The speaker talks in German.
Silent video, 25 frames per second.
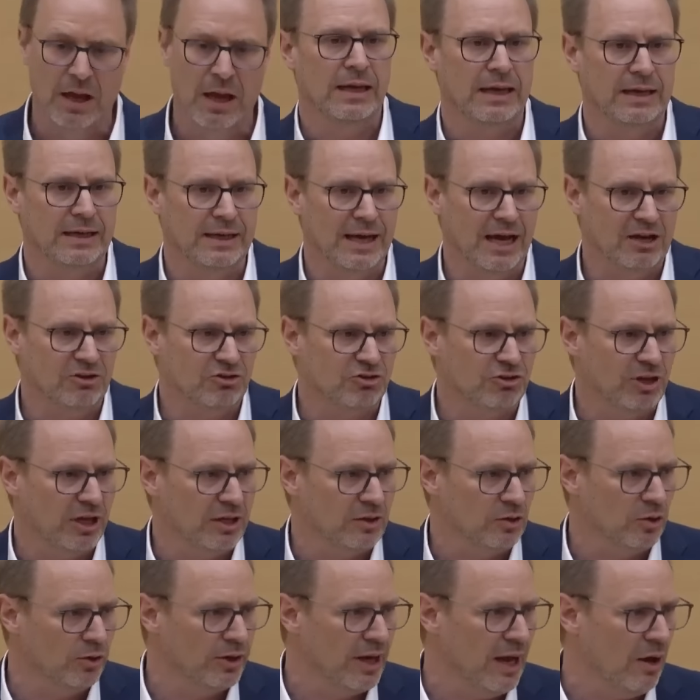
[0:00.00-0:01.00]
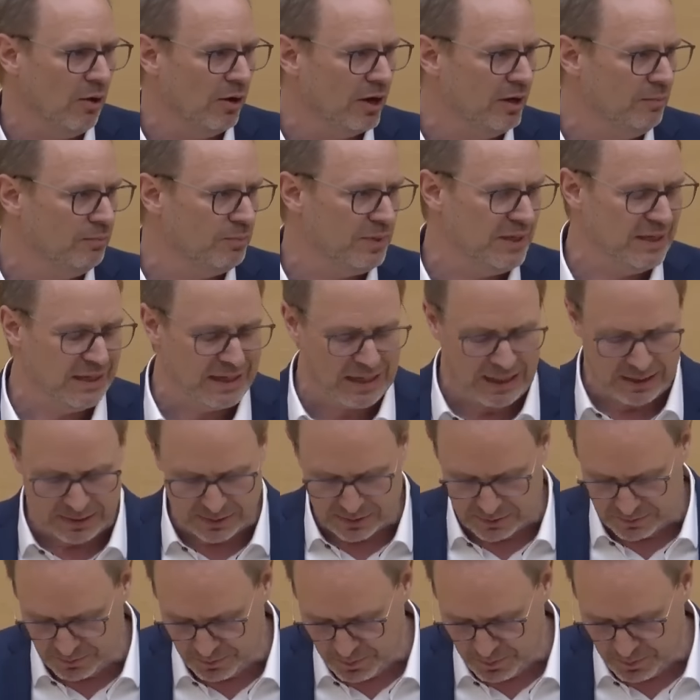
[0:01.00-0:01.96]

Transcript: in Gaststätten oder auch in Biergärten.